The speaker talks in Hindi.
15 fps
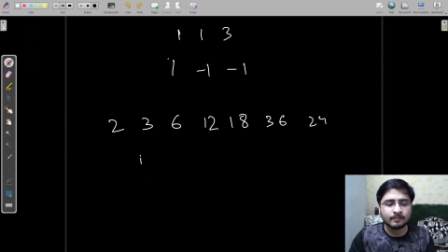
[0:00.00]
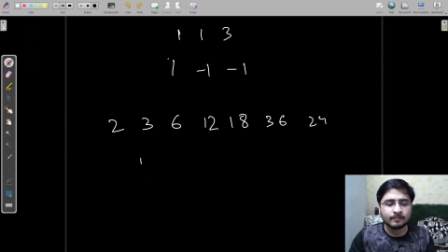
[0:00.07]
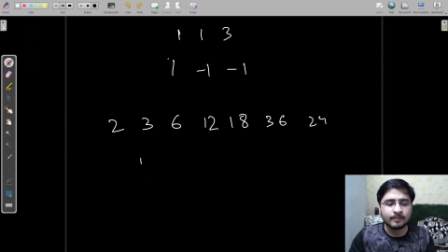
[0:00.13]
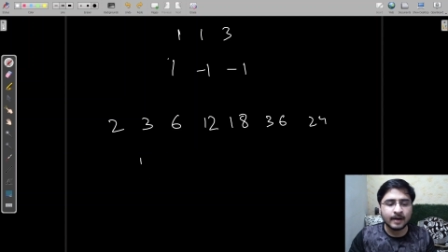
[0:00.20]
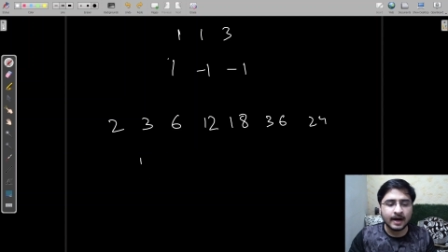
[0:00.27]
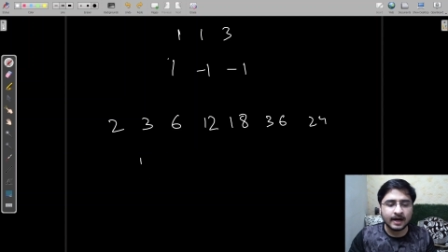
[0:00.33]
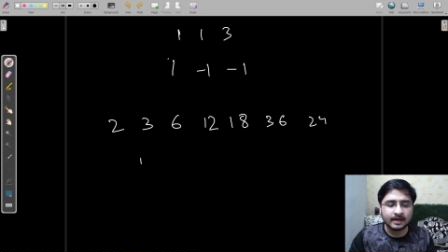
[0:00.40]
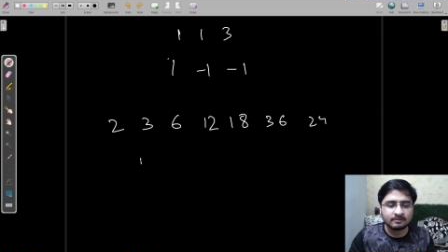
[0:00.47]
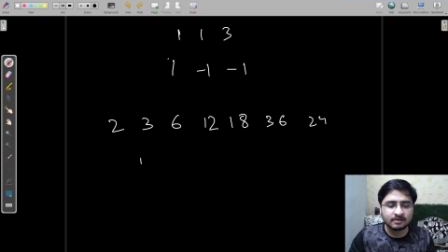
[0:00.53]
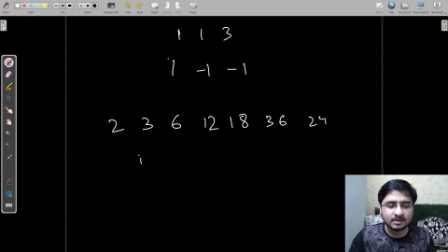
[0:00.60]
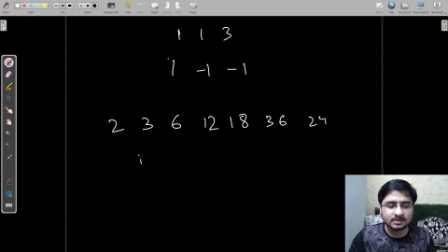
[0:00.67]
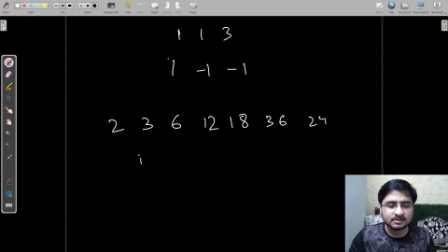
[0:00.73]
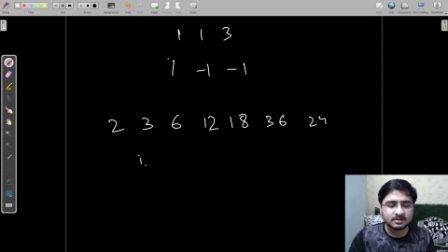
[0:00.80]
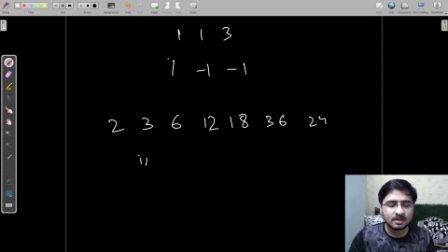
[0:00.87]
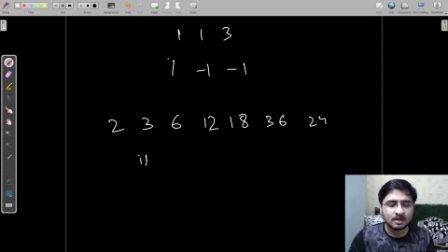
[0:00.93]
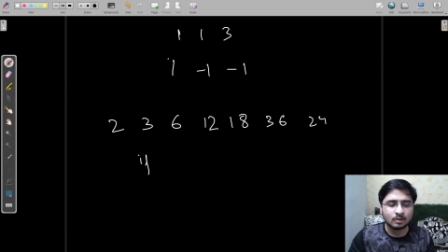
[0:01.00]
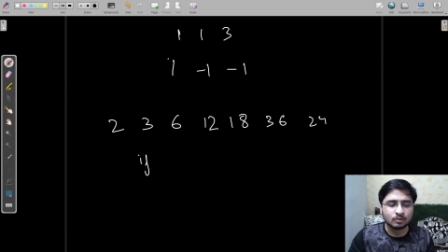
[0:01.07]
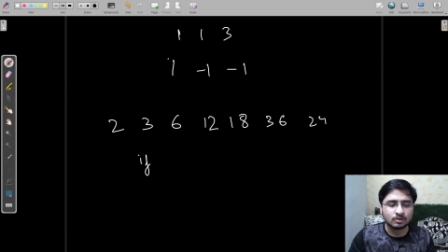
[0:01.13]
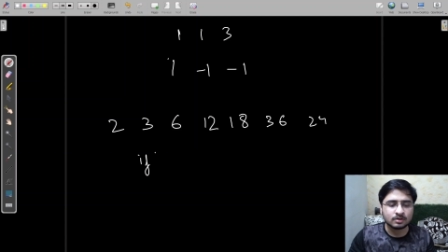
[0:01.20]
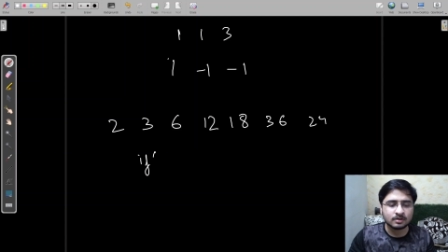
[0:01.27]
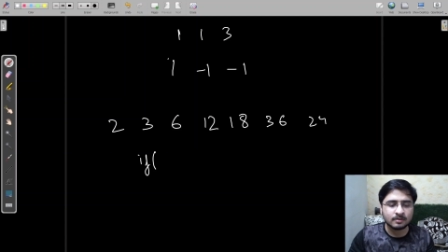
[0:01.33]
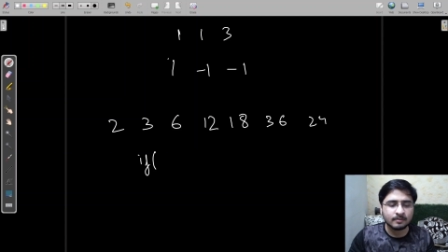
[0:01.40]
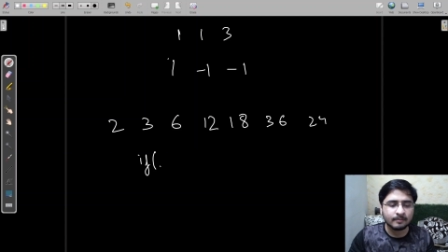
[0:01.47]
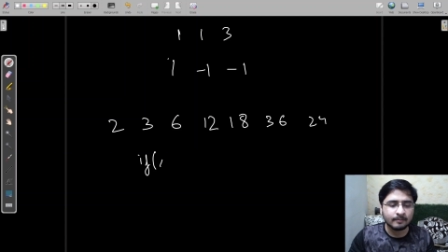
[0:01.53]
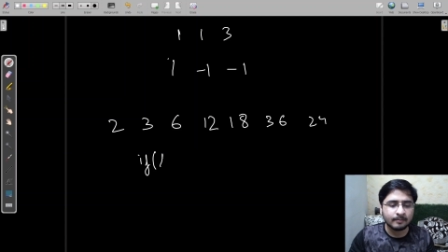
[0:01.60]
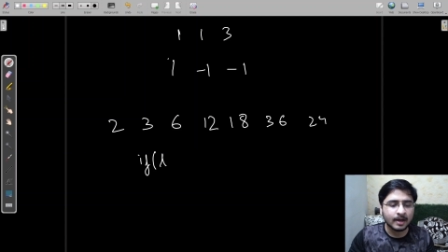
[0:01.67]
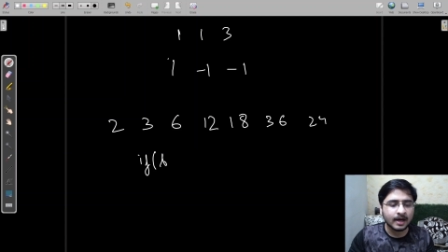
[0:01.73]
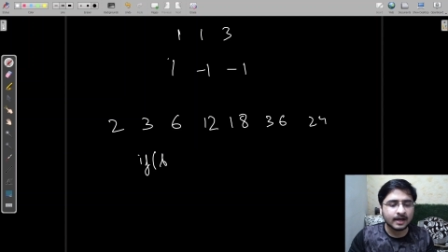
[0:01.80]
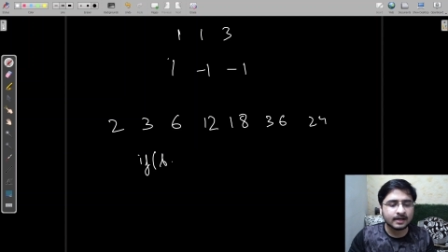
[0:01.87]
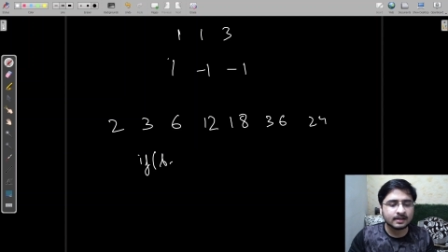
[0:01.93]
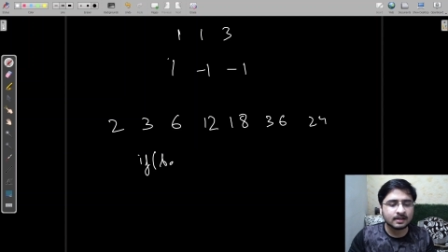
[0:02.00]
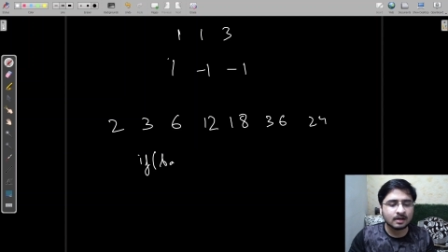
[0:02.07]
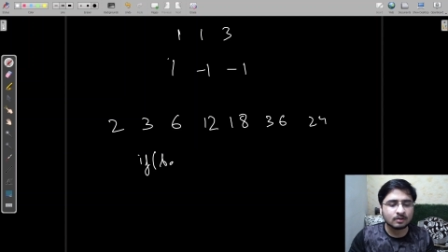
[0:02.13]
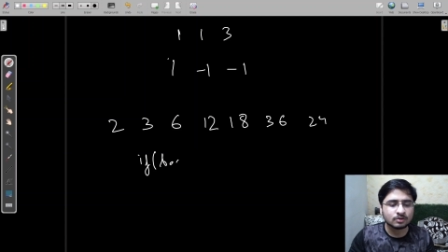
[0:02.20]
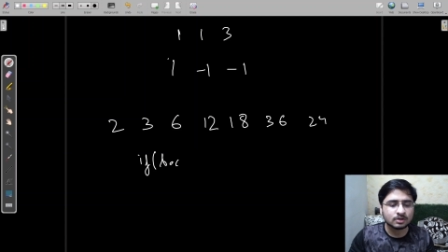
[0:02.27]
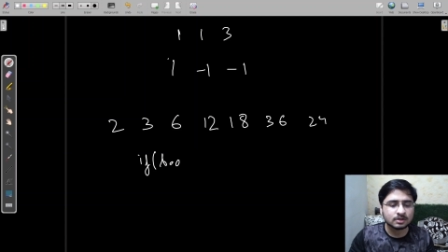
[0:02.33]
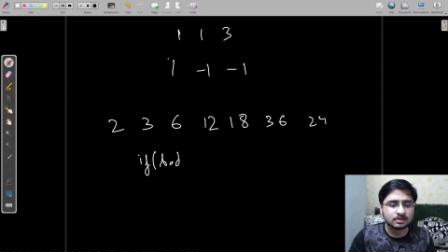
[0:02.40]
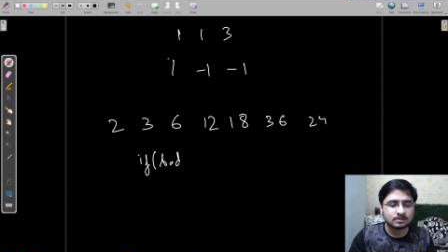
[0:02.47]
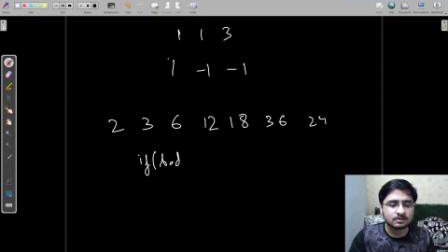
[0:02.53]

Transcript: बैड वर्ड्स का काउंट बैड काउंट